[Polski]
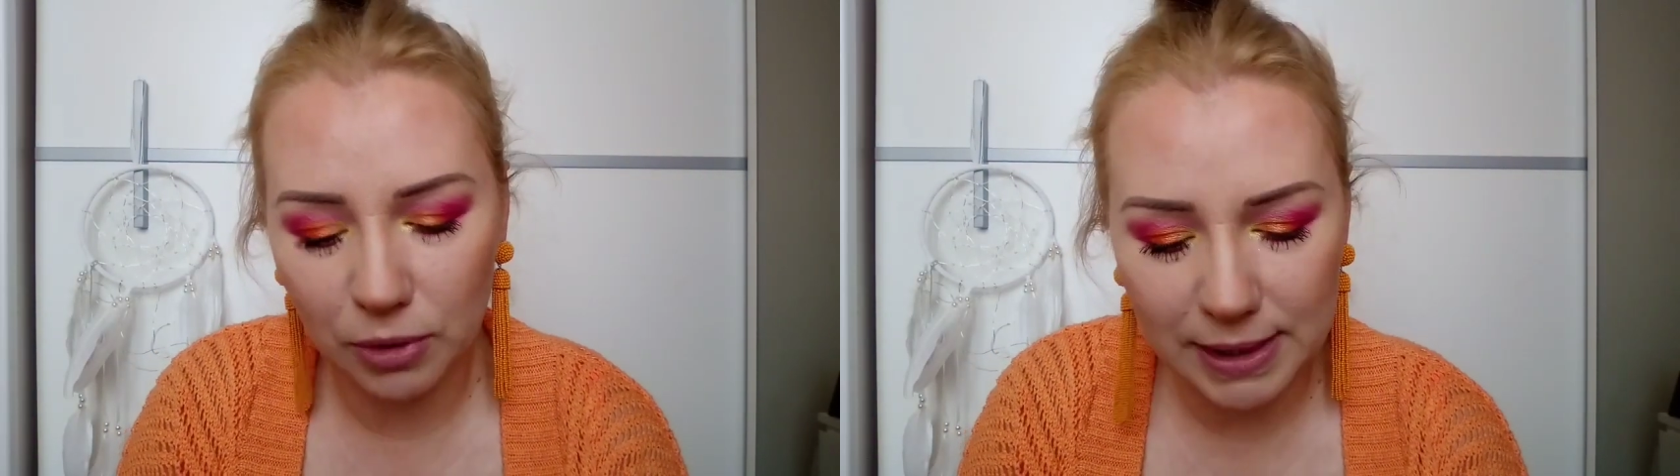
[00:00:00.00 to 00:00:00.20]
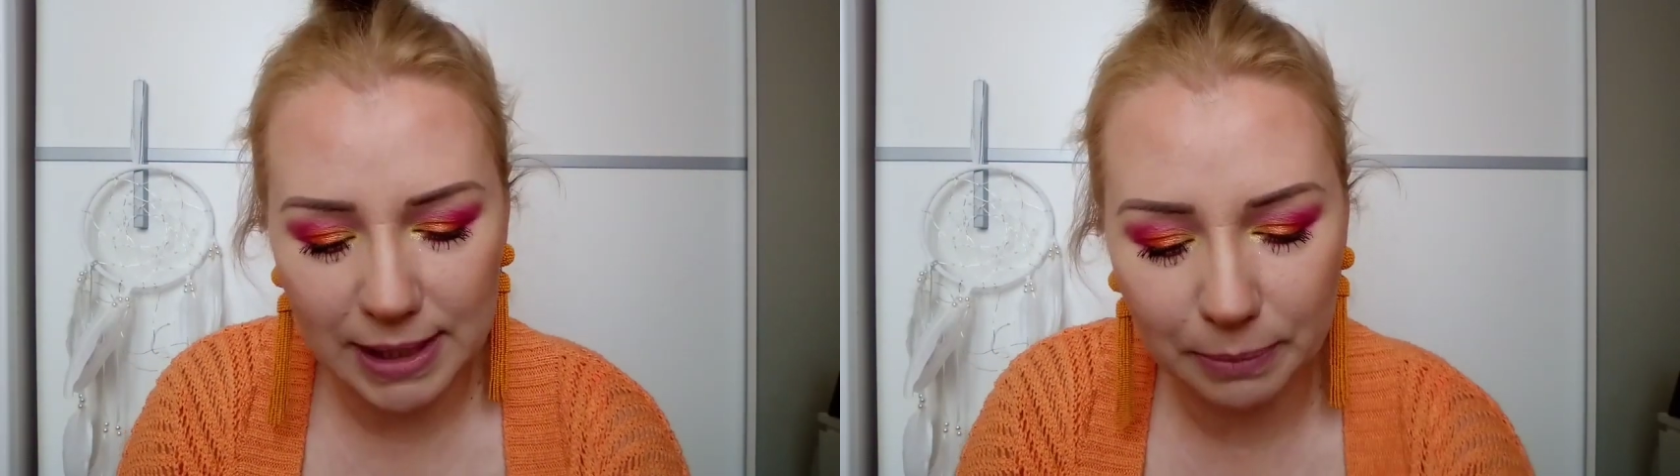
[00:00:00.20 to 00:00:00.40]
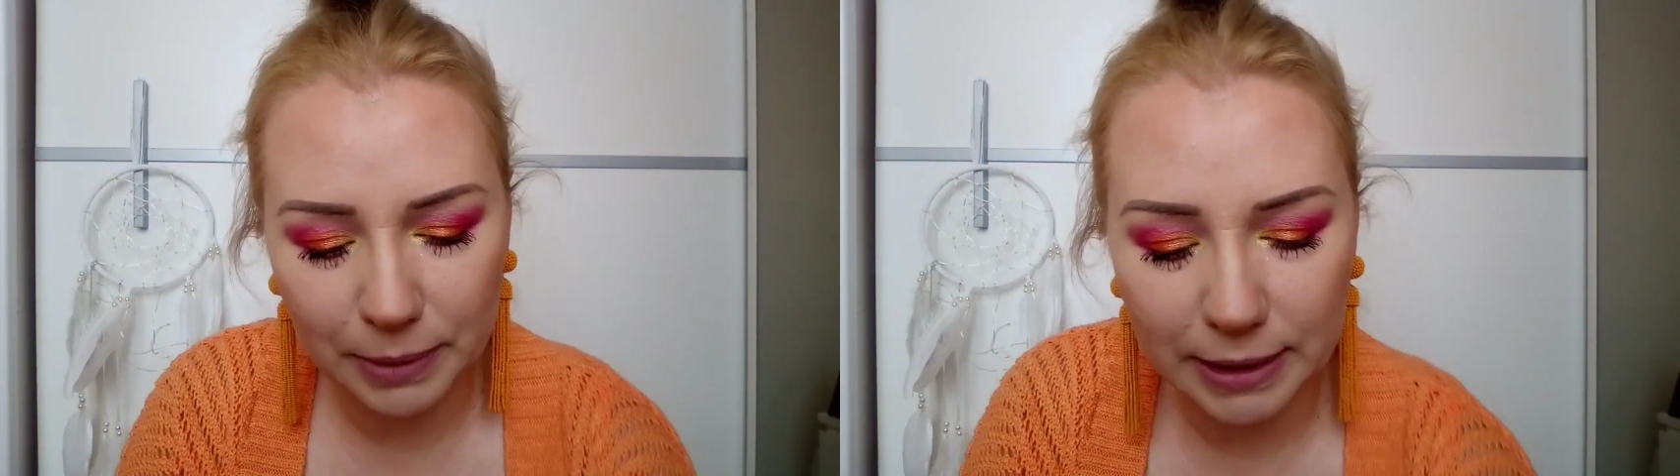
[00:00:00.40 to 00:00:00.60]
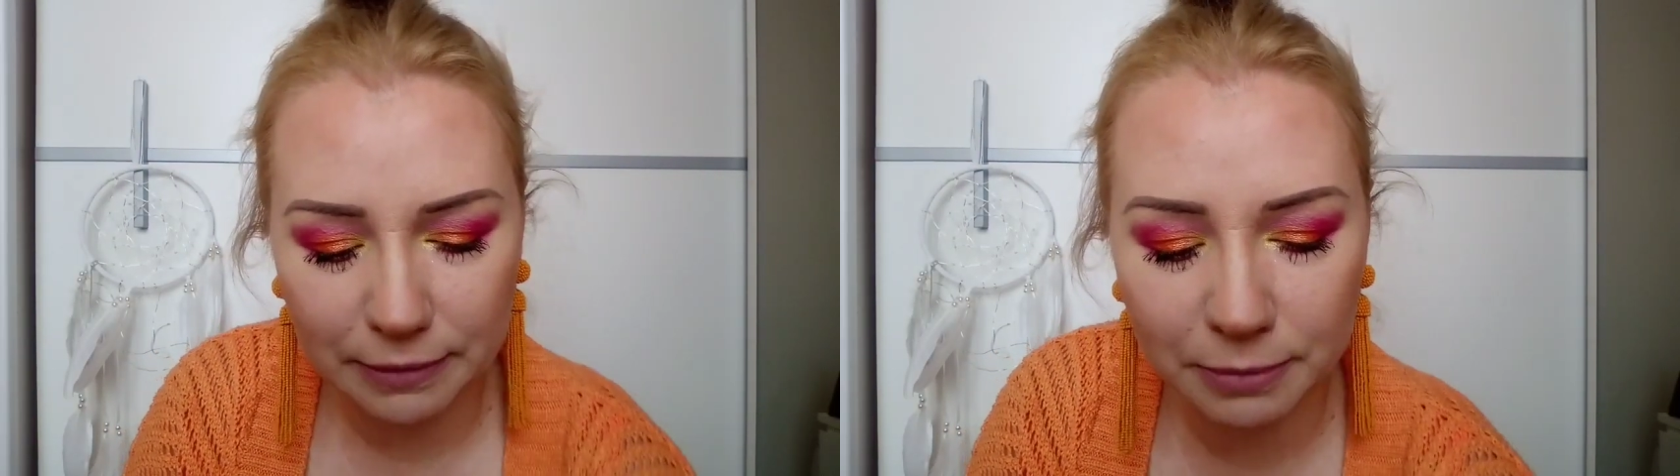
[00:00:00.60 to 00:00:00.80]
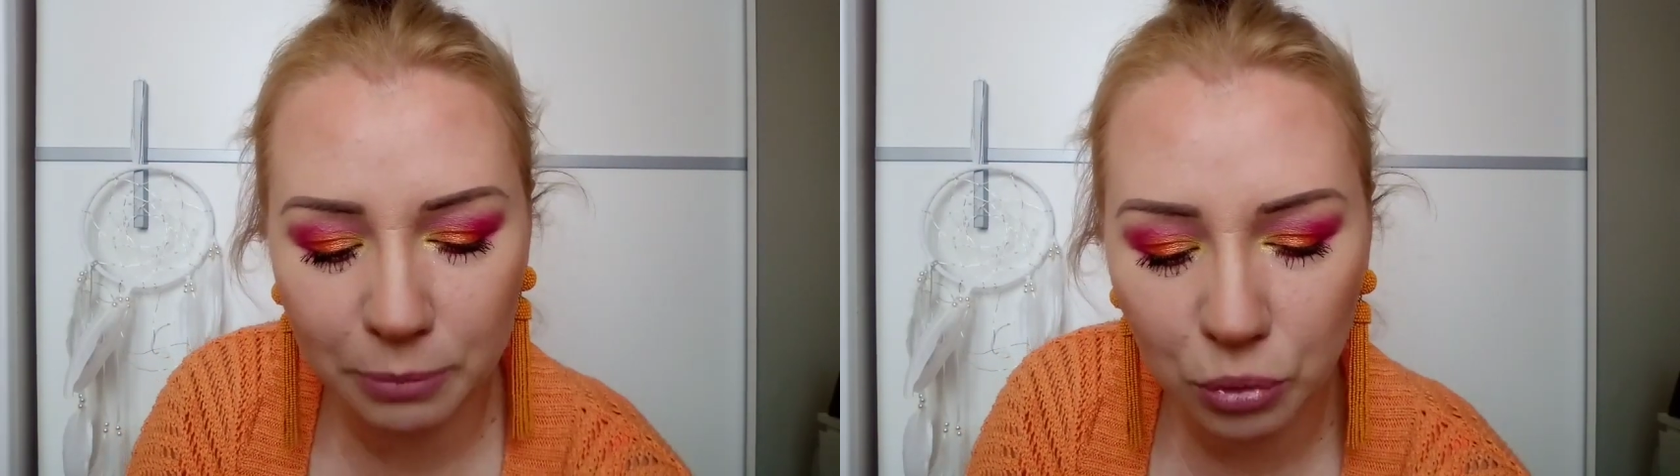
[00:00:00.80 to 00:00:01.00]

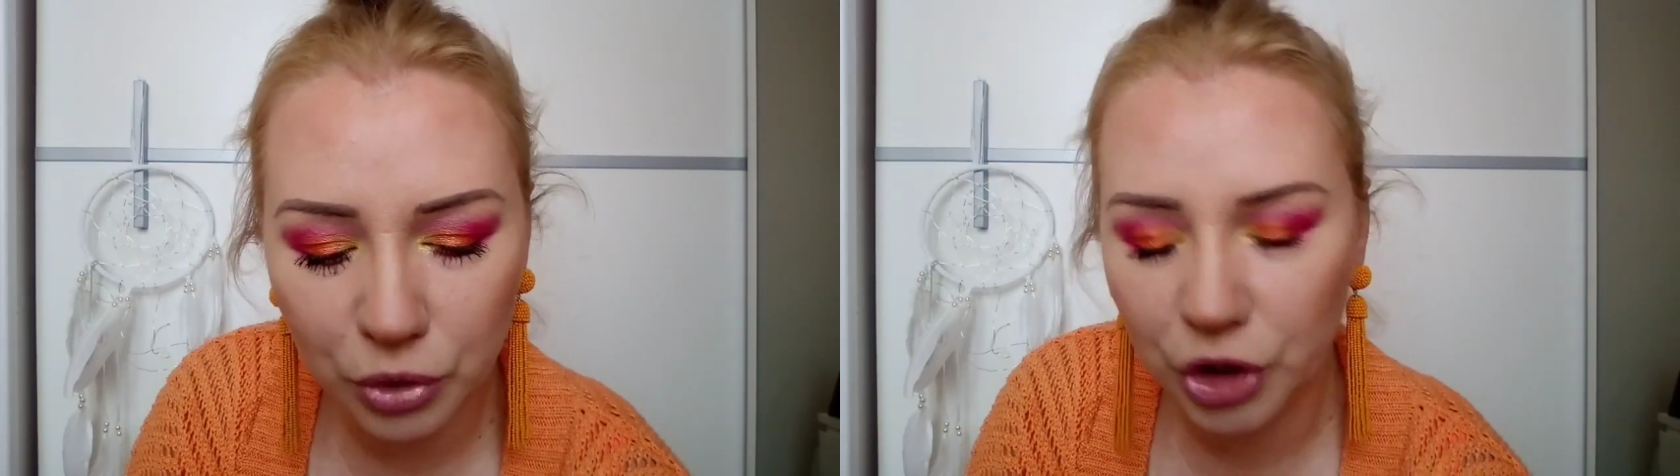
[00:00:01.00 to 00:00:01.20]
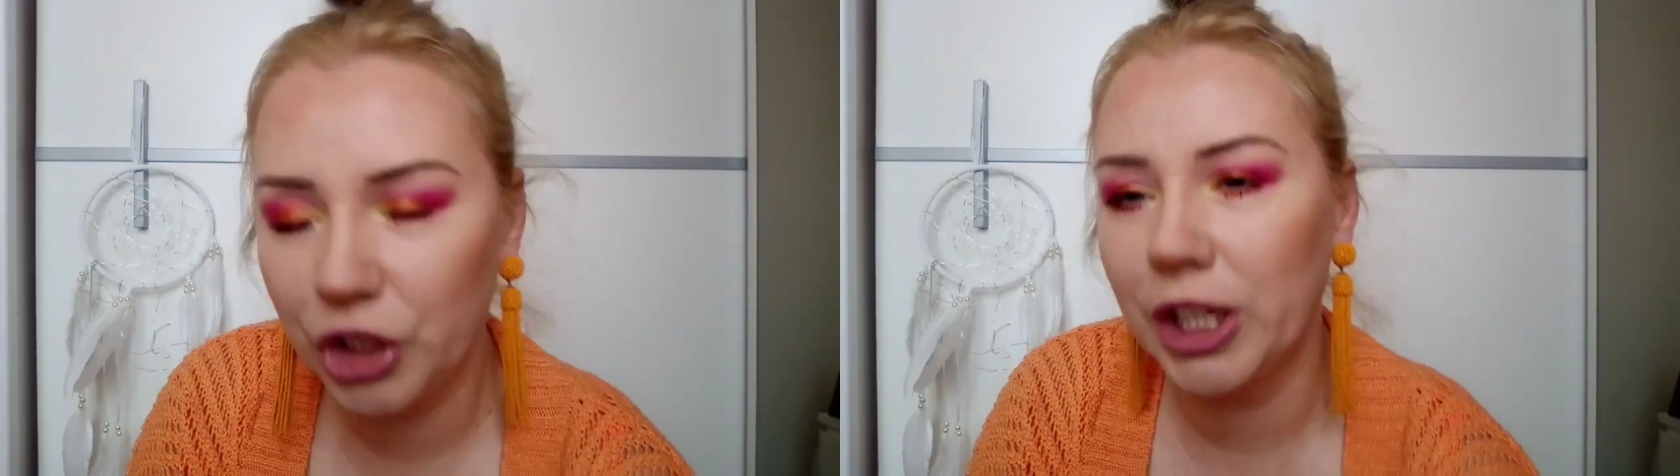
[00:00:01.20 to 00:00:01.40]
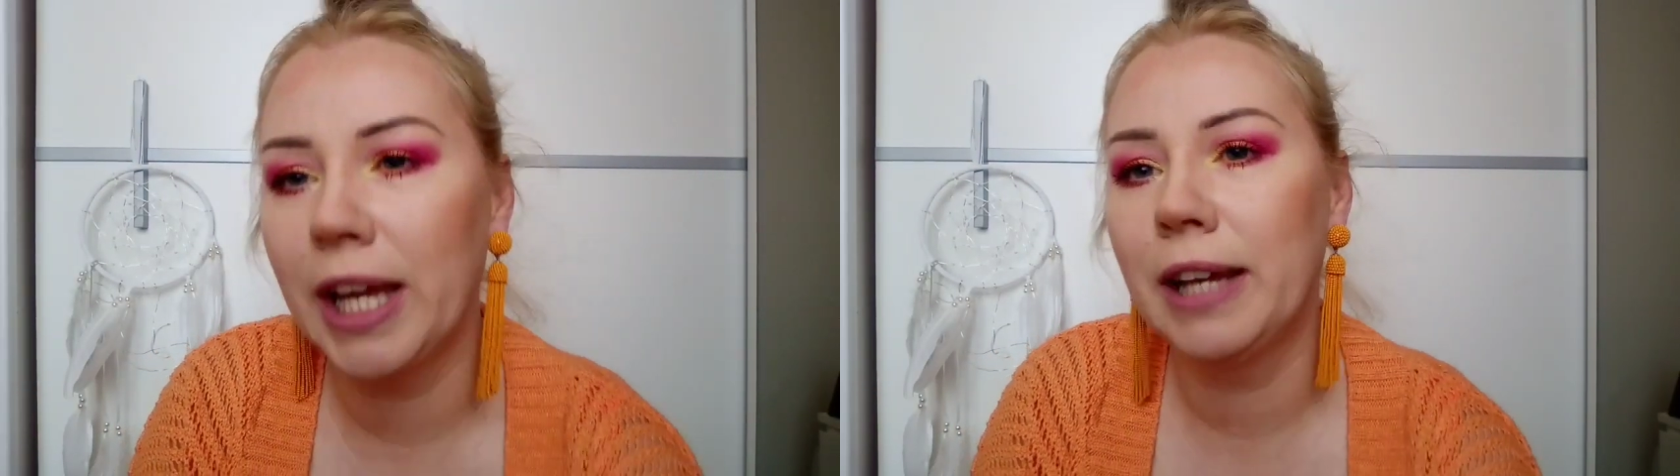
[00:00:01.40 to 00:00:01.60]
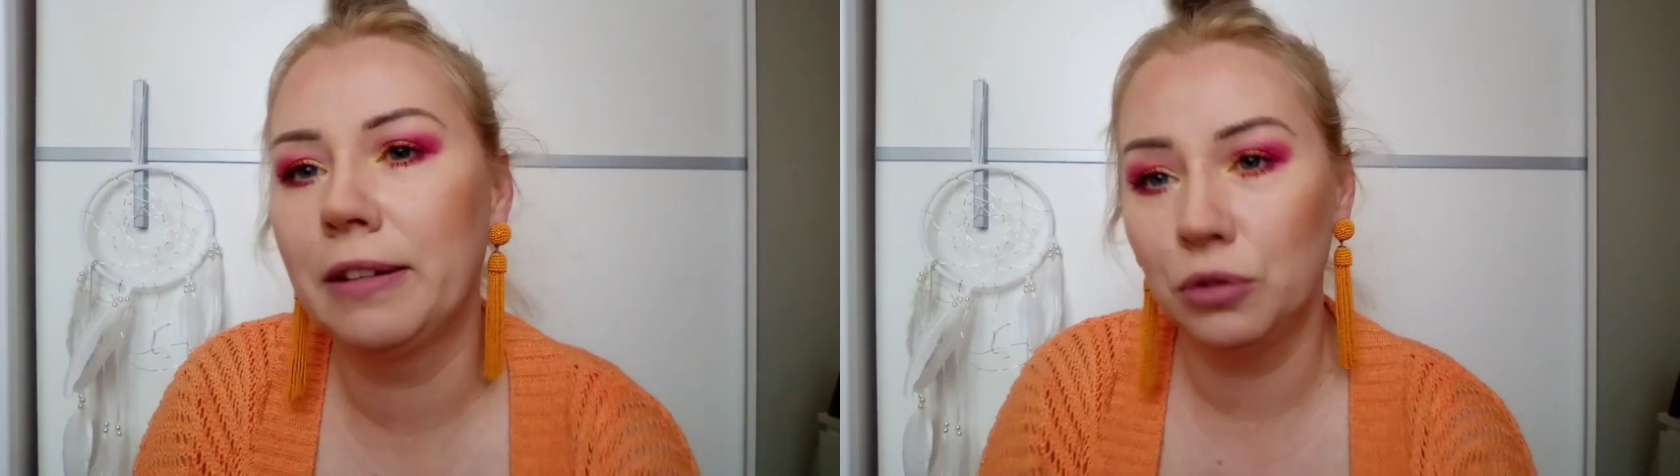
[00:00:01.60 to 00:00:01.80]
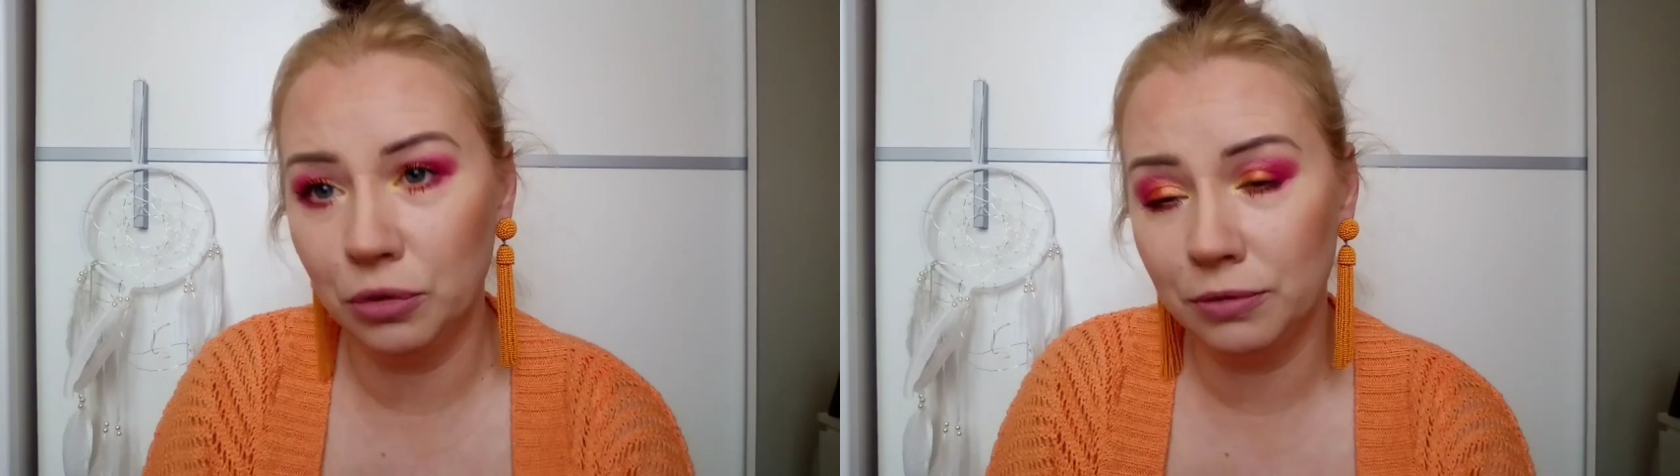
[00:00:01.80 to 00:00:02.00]
dostępne w Butsie,